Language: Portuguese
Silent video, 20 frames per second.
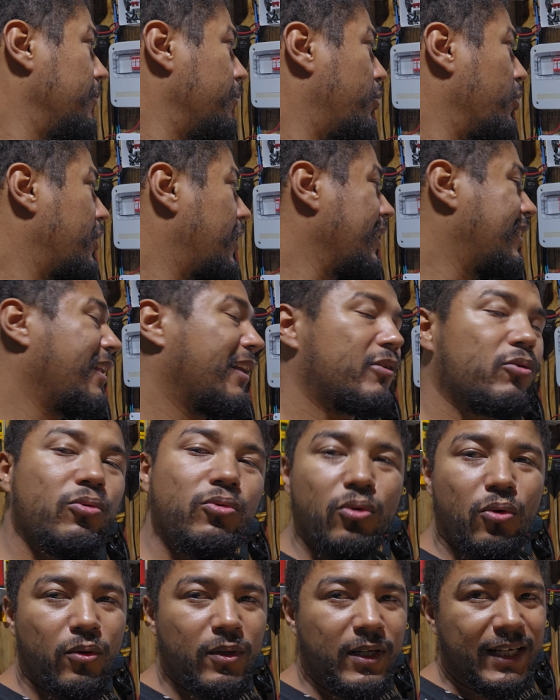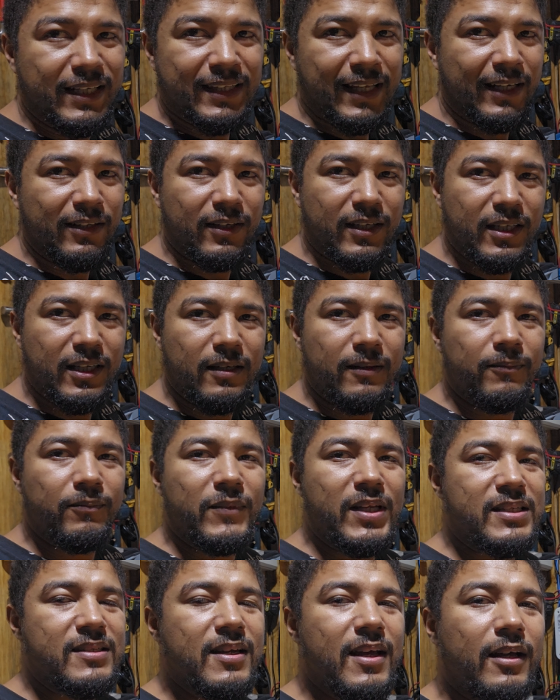Porque tá tudo conectado aqui,
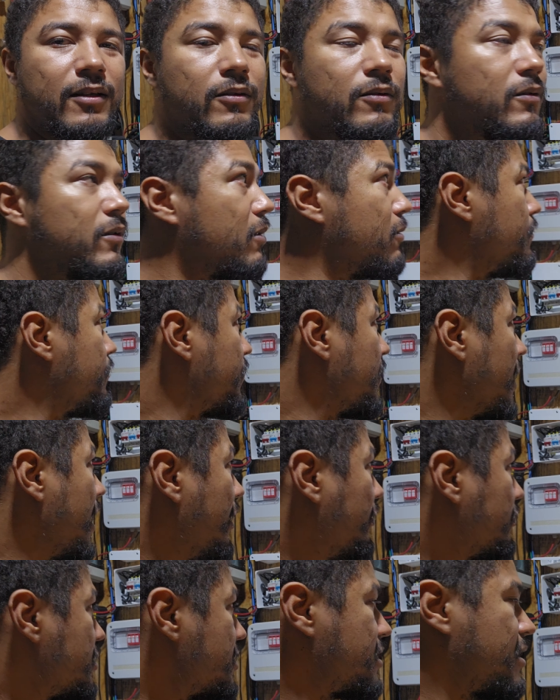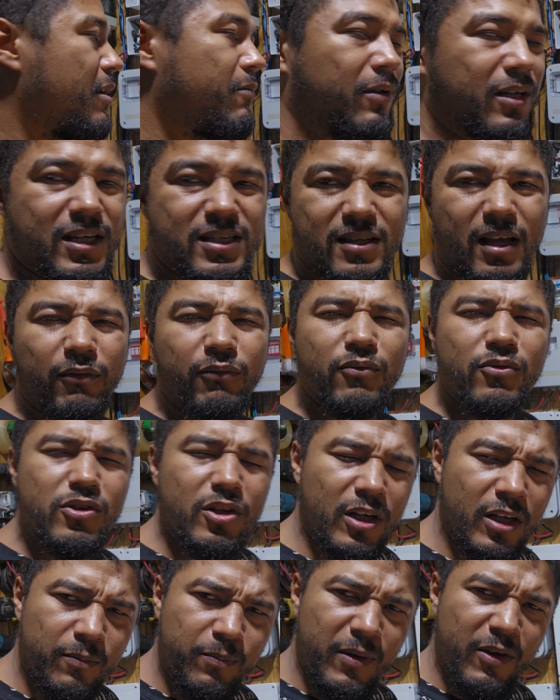tá certo? Então, é um sistema que está
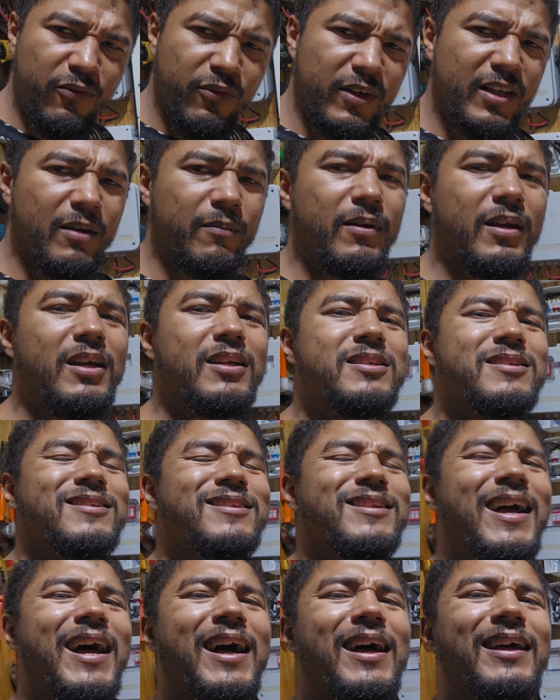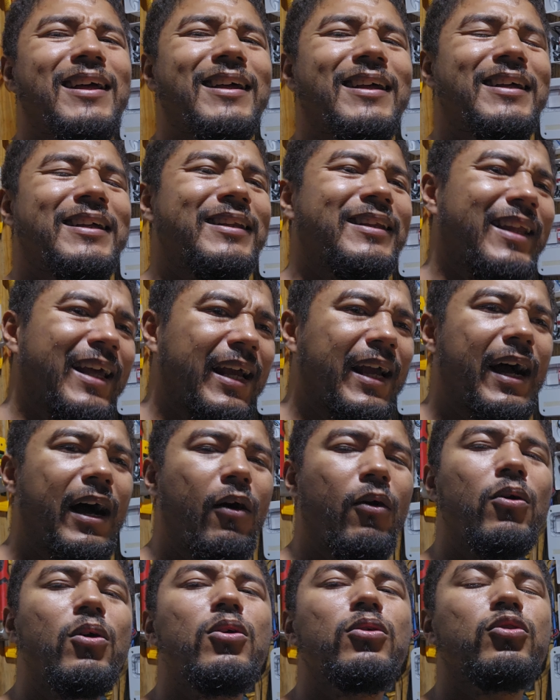funcionando perfeitamente, está
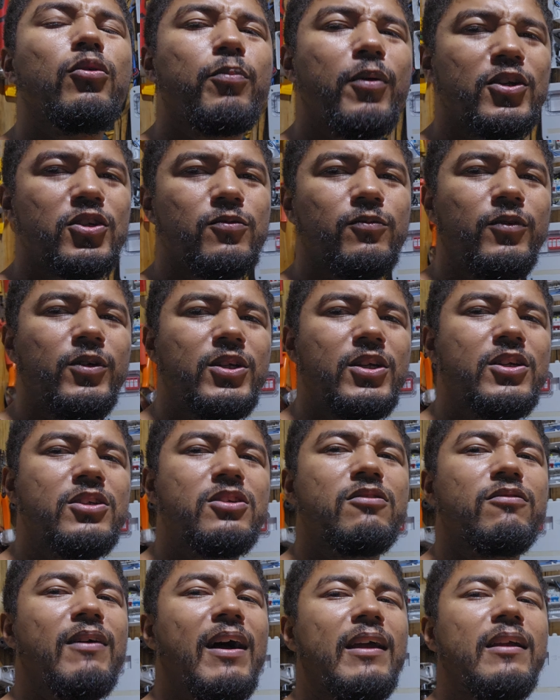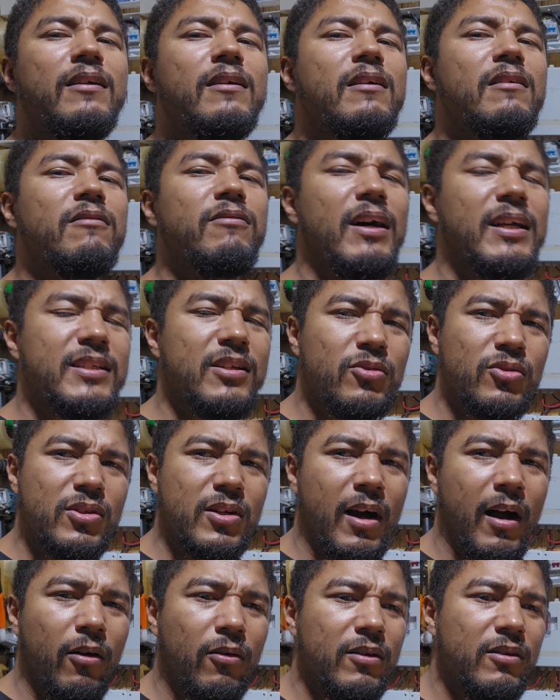legal. No próximo vídeo a gente vai fazer uns
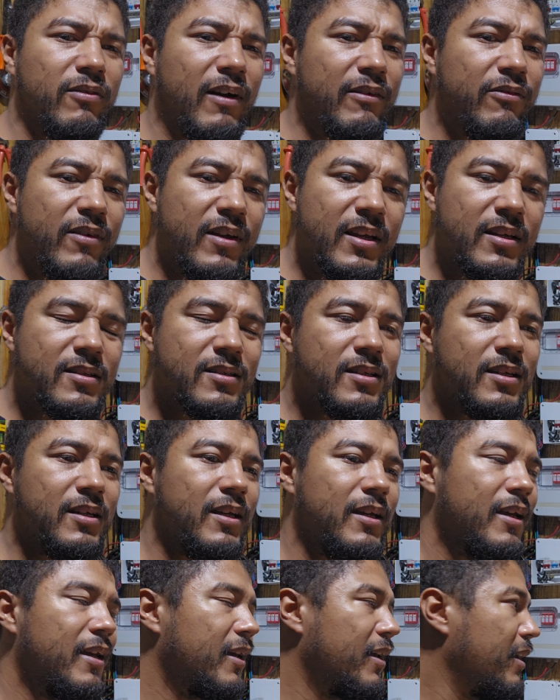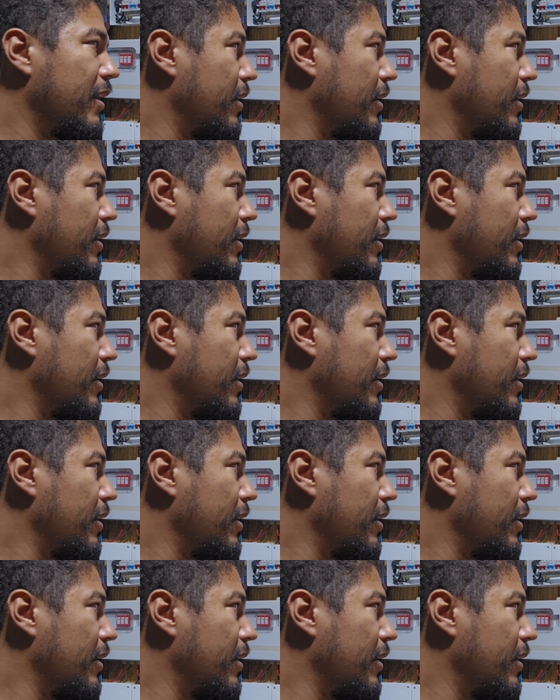cálculos e vai ver se